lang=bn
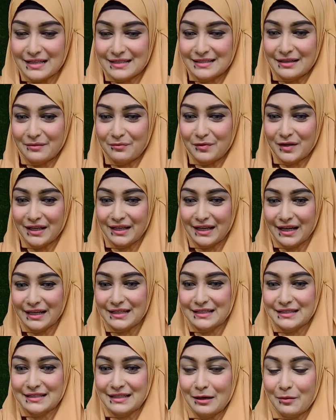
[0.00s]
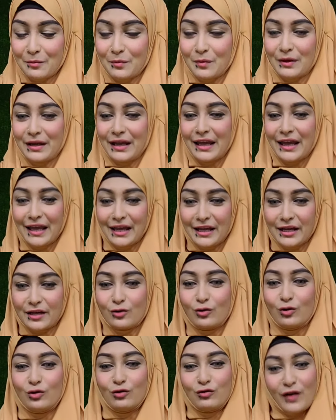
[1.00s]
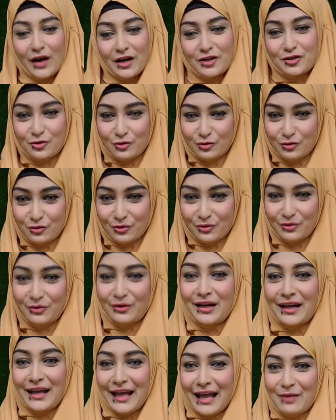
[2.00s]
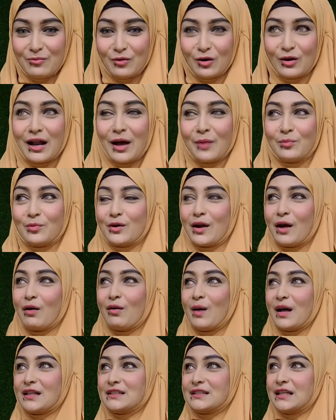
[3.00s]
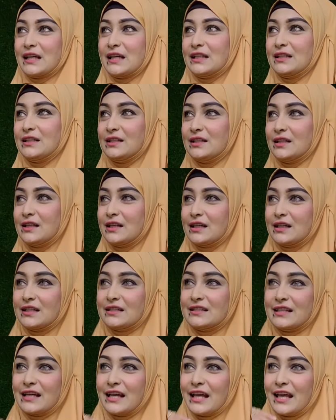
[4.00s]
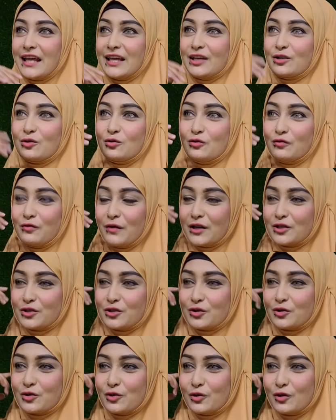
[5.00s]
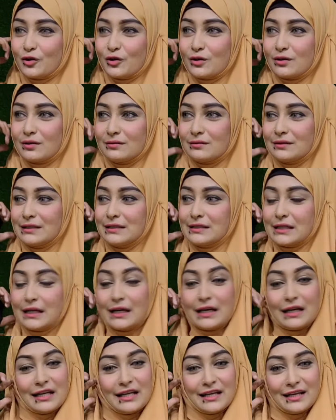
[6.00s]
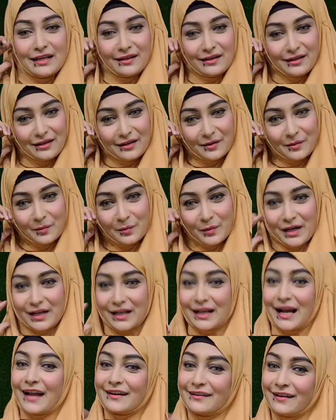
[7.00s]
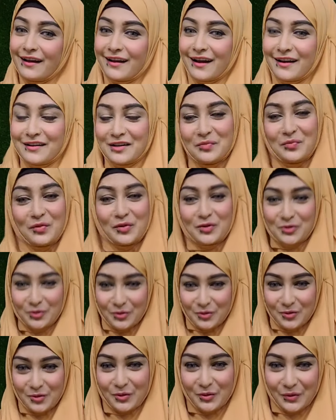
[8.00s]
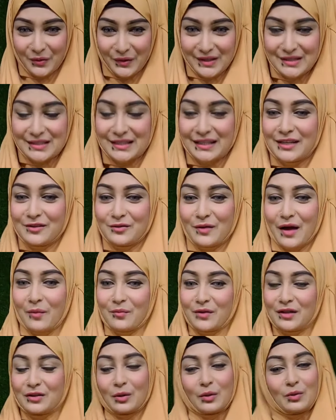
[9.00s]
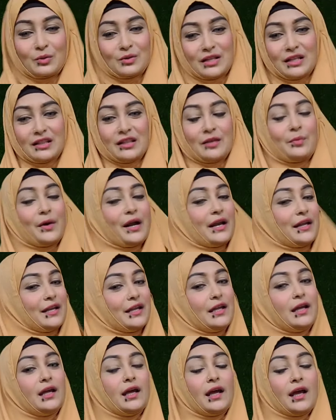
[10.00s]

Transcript: সাবরিনা ইসলাম এই গুলফার জন্য এমন আপুরাও আছেন যে এই গুলফার জন্য লিটারেলি মানে কান্নাকাটি পর্যন্ত হয়েছে কিন্তু আমরা তখন দিতে পারিনি